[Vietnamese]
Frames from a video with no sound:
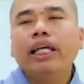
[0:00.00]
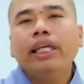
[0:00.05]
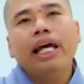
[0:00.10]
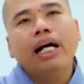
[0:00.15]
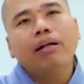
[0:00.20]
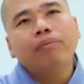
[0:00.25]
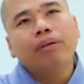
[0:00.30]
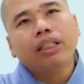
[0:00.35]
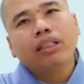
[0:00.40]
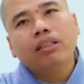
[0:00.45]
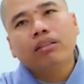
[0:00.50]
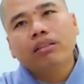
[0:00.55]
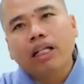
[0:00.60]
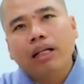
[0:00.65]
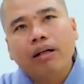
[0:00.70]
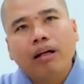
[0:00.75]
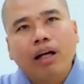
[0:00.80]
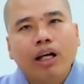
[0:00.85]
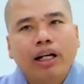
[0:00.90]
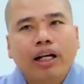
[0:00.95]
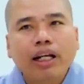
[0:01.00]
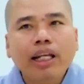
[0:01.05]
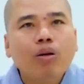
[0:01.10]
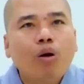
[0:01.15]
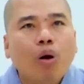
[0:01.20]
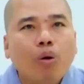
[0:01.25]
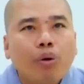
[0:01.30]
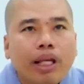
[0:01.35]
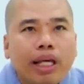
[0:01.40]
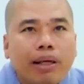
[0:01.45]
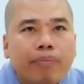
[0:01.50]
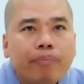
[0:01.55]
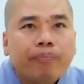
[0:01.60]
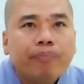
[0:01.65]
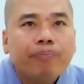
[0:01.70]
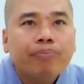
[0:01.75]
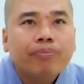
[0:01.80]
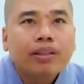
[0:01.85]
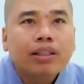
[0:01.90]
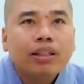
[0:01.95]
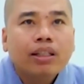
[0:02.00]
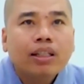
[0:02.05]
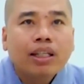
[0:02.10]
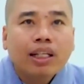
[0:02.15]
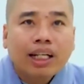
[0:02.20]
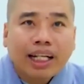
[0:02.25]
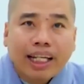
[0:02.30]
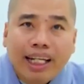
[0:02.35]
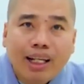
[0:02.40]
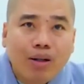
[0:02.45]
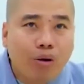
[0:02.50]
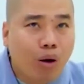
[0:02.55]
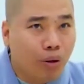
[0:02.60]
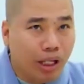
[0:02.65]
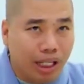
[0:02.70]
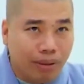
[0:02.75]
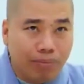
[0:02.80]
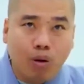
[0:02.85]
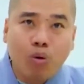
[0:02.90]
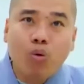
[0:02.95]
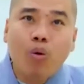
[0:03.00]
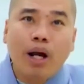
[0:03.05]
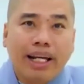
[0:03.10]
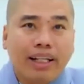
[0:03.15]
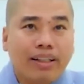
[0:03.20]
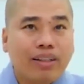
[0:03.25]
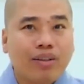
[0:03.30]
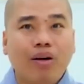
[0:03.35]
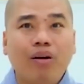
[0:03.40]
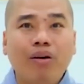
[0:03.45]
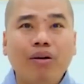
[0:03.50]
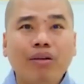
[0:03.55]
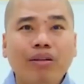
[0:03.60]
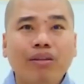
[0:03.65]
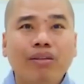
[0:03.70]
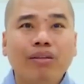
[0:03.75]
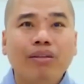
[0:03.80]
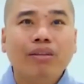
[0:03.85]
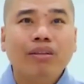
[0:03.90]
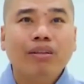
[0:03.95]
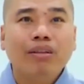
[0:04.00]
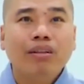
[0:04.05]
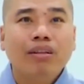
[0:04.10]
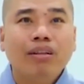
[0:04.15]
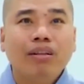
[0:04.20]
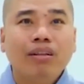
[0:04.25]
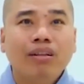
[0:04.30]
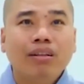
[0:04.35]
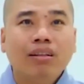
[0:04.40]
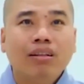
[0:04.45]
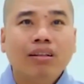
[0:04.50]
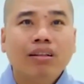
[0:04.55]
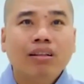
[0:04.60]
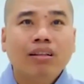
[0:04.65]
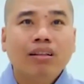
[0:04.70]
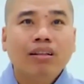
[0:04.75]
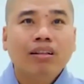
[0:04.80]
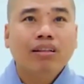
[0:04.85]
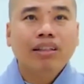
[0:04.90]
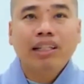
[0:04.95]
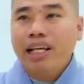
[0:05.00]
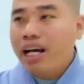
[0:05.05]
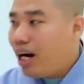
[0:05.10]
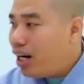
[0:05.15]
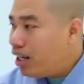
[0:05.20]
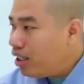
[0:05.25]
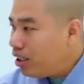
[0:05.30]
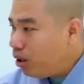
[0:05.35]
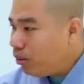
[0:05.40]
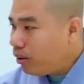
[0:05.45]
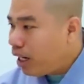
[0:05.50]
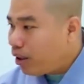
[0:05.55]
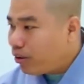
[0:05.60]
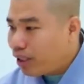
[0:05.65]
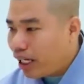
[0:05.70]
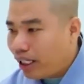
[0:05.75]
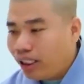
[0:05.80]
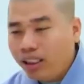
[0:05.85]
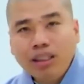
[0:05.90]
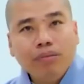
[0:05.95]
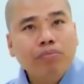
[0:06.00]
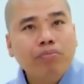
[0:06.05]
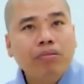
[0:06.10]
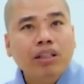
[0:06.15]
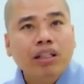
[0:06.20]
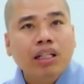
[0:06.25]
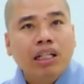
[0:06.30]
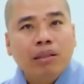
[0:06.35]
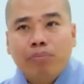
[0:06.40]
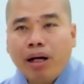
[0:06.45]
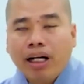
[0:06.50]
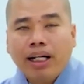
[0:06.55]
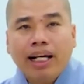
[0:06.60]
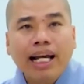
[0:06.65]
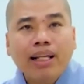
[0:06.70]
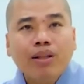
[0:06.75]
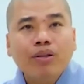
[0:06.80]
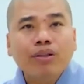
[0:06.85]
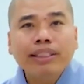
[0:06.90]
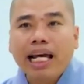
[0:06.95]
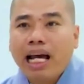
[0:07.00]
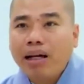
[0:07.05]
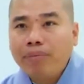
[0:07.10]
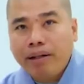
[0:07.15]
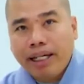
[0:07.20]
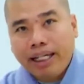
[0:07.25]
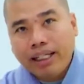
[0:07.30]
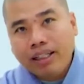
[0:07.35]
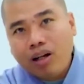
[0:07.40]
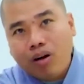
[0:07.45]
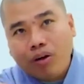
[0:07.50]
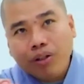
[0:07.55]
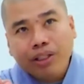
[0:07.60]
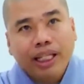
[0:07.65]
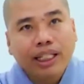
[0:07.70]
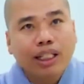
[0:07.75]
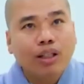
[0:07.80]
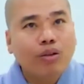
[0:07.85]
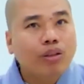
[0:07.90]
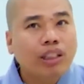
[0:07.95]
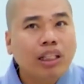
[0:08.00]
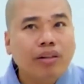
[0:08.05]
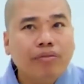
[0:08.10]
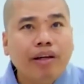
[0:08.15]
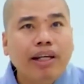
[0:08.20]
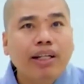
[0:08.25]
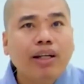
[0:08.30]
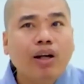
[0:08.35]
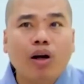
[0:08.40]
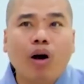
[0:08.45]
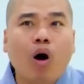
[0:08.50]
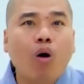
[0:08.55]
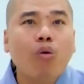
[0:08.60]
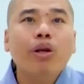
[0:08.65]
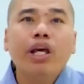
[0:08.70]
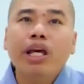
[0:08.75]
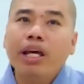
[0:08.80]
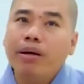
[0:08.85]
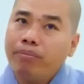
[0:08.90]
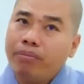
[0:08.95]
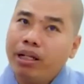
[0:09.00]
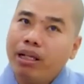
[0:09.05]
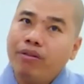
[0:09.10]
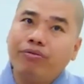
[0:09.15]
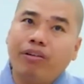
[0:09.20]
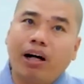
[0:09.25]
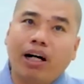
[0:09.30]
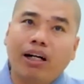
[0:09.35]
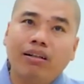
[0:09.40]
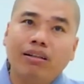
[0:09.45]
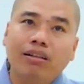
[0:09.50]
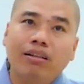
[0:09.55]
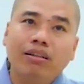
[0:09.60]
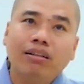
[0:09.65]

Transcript: cái giờ bình thường là cái điệu hộ niệm, cái điệu hộ niệm họ quen rồi. Giờ lúc nào rảnh thì bắt ghế cho cha mẹ ngồi nhìn vô cái tivi hộ niệm, niệm Phật